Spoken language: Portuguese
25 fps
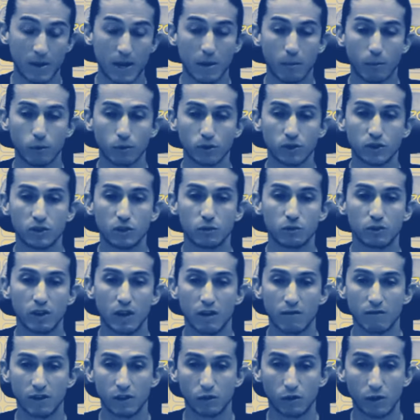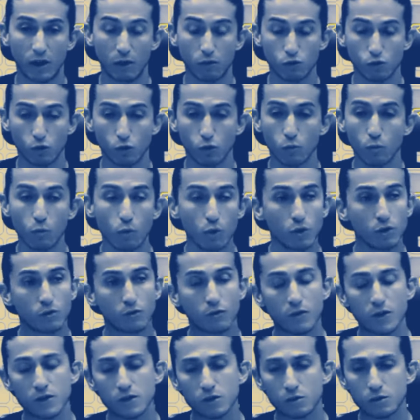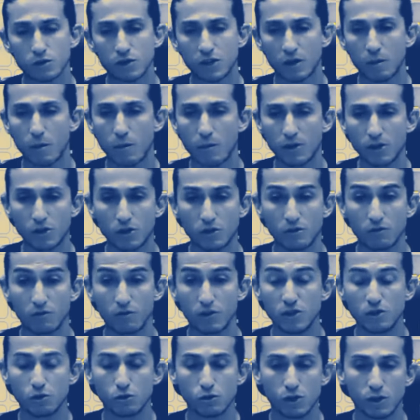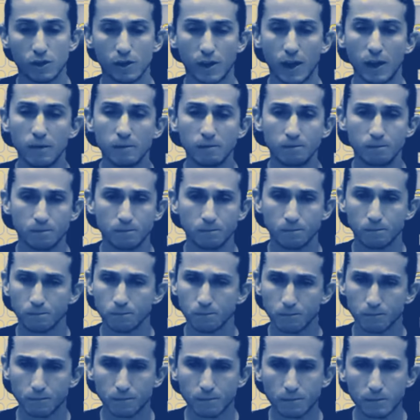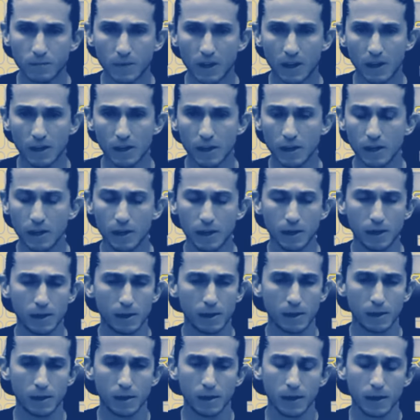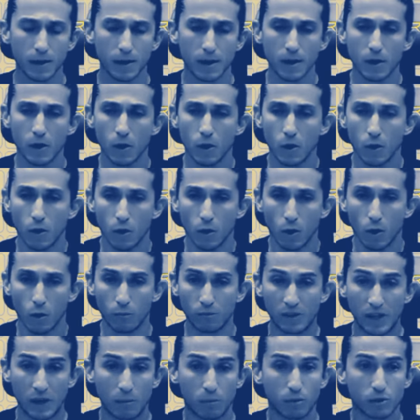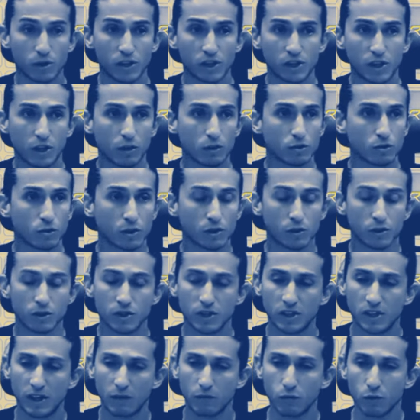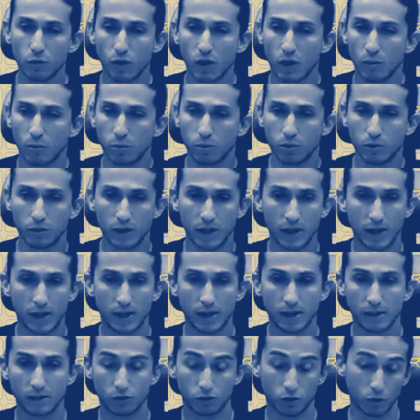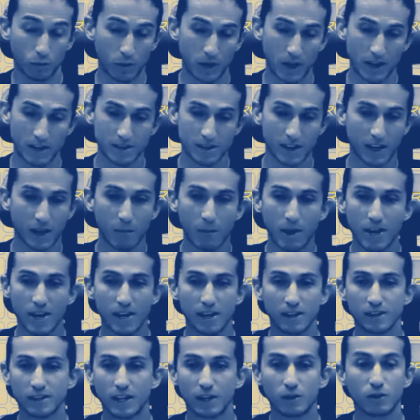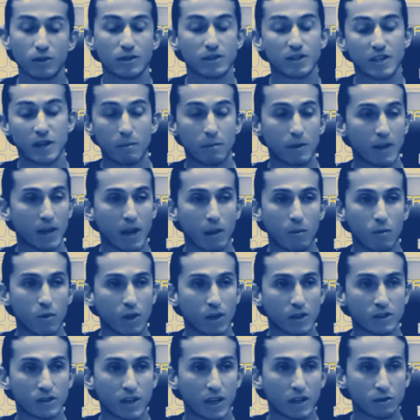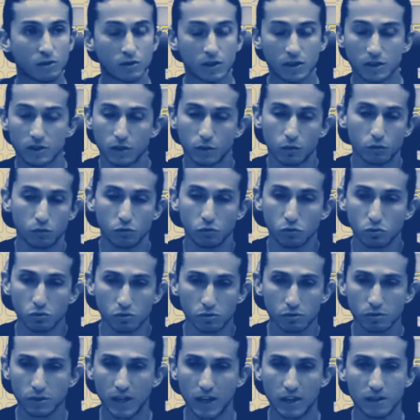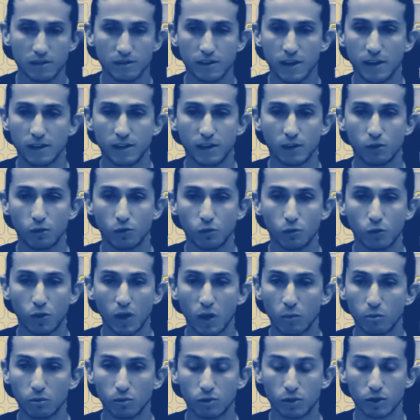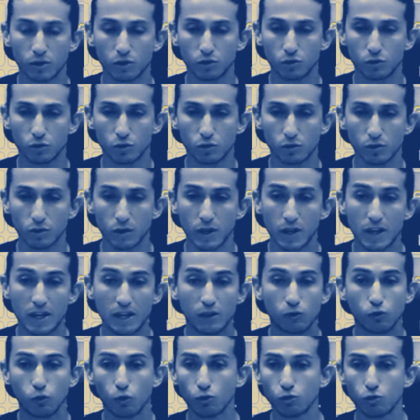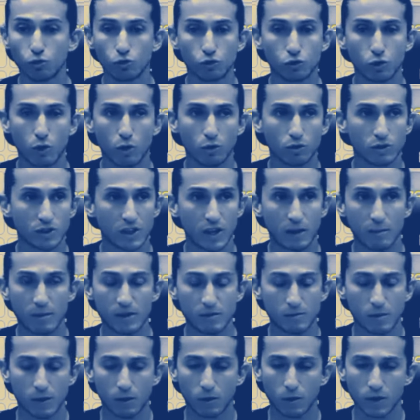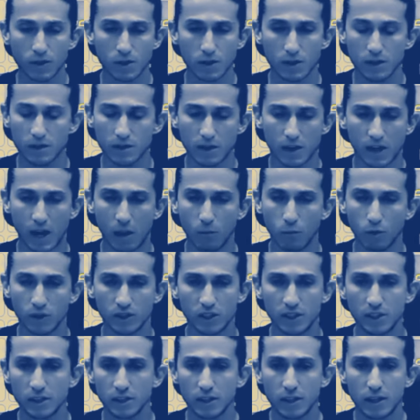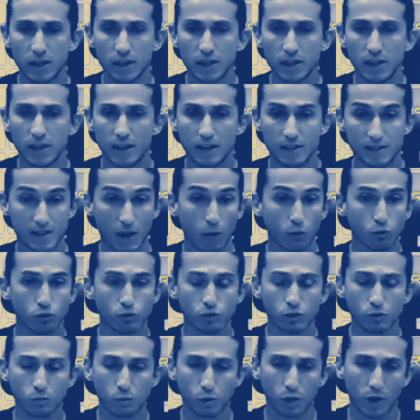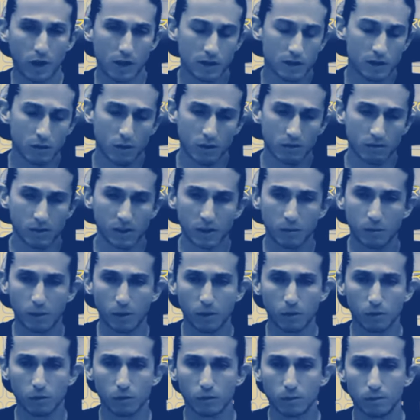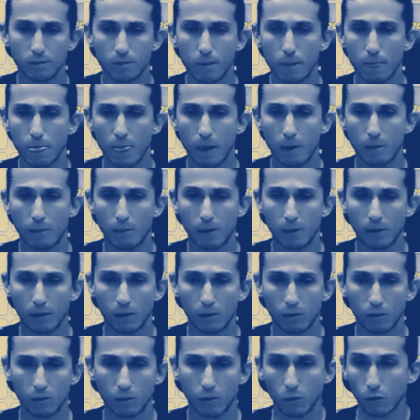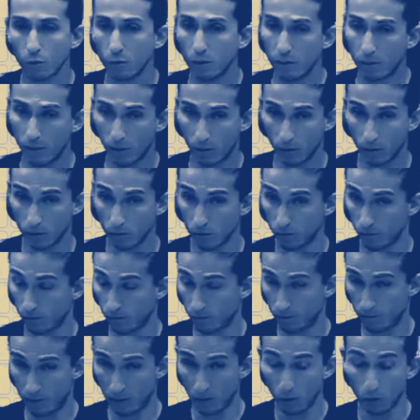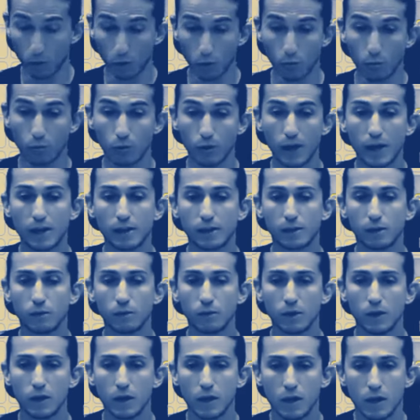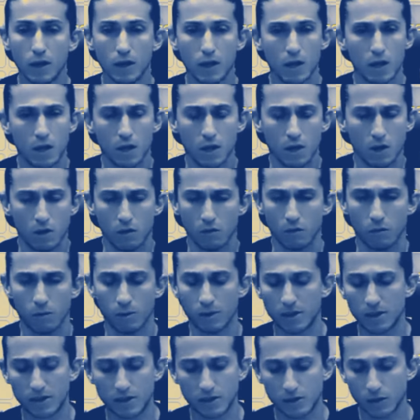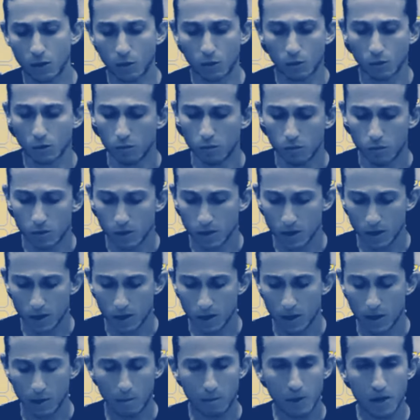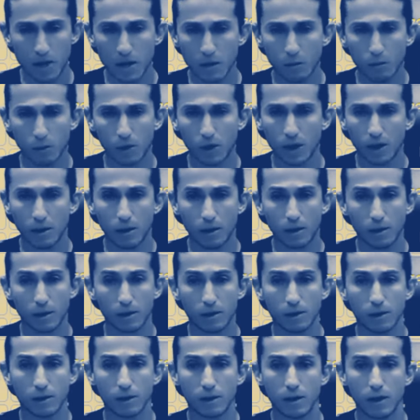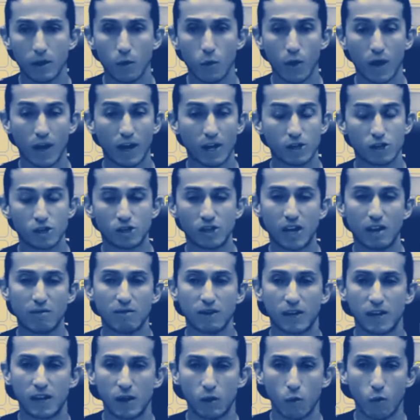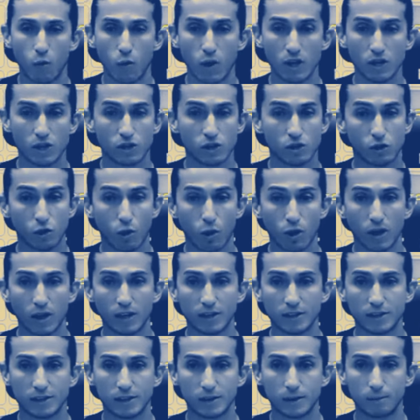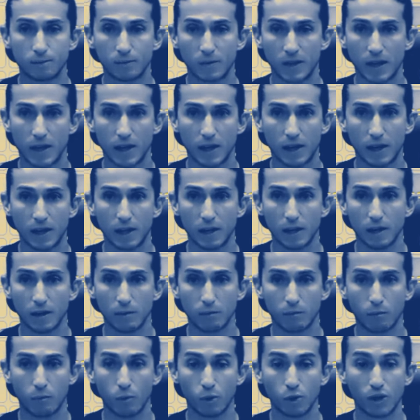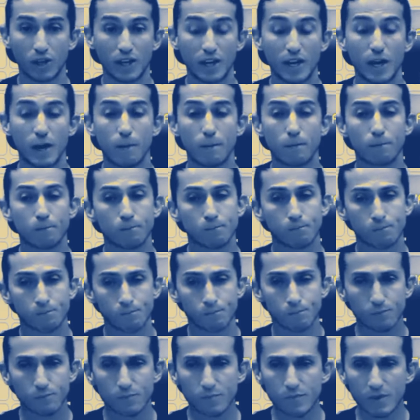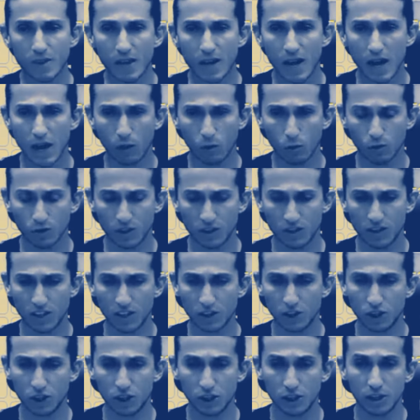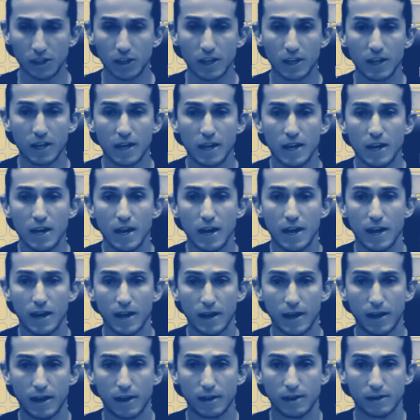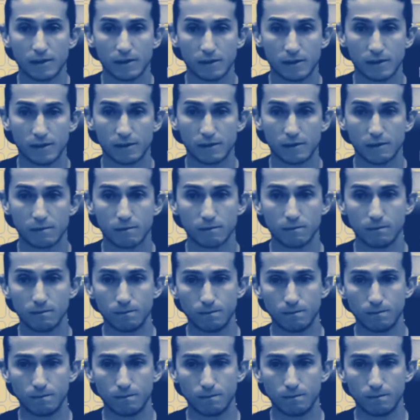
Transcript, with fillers: minha posição, estava vendo que era um jogo muito físico, extremamente difícil de entrar. E optei por deixar os jogadores que estavam no campo. É, sobre eles acabarem cansados, eles sempre acabam cansados, eles dão tudo que eles têm dentro do campo durante o jogo. Todos os jogos é a mesma coisa, eles acabam assim, exaustos, porque eles dão a vida pelo, pelo clube, pelo, pelo grupo, né? Então, uma decisão é, minha, porque eu acreditava que com as trocas é, que poderia acontecer de é, se,